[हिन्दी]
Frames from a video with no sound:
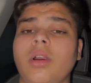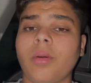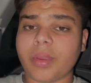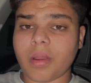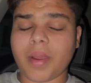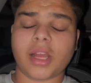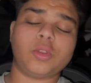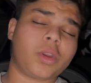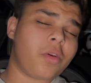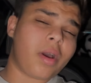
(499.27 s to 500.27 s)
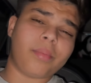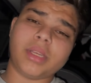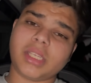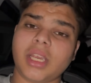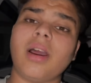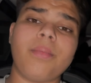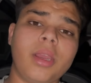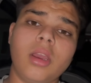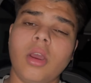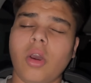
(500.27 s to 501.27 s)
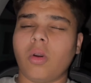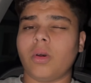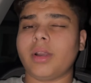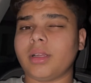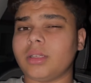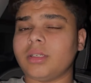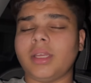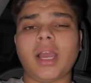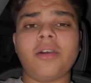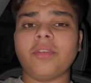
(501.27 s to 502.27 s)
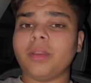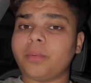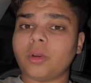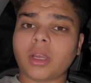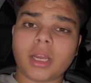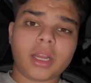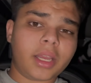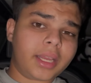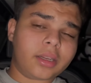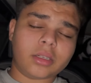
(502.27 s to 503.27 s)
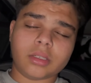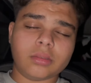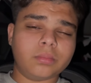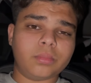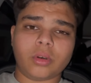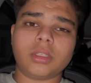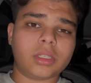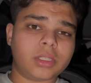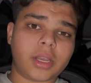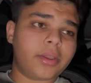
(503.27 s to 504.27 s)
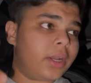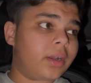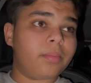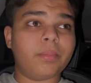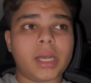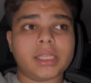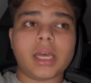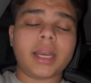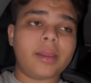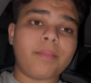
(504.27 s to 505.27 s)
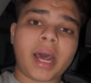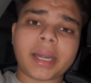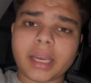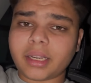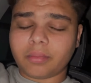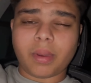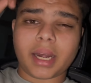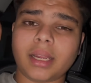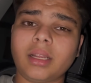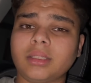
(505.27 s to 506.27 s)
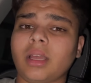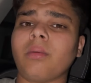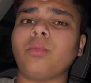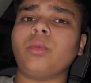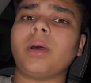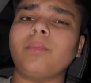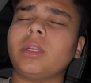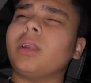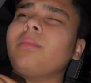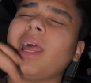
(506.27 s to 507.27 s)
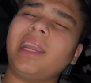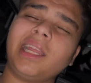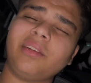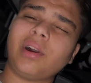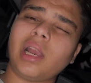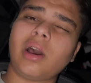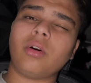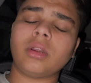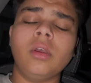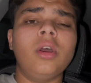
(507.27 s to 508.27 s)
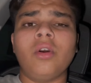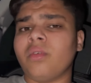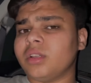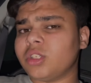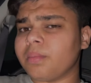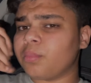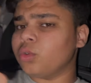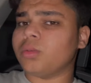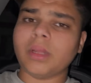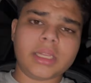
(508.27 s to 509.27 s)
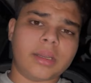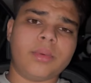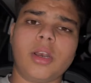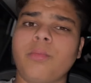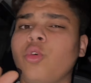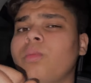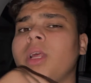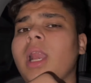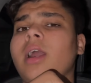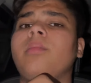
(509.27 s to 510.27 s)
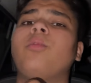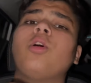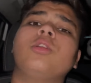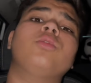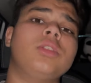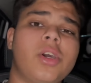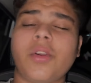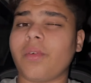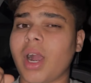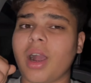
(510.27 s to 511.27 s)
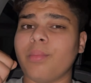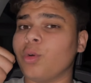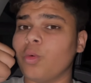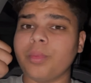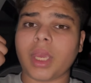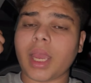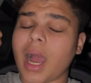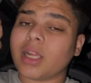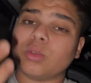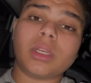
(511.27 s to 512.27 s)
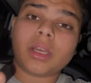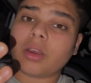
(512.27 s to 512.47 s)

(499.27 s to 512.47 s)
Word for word: अभी हम आ चुके हैं वापस यहाँ पे और यहाँ वीरपुर का ना एक बहुत अच्छा या बाज़ार है मार्केट मार्केट लगता है पूरा मतलब लाइटिंग वाला और वहाँ सब कुछ मिलता है मतलब घूमने लायक बहुत कुछ है और वहाँ हम घूम के आ चुके हैं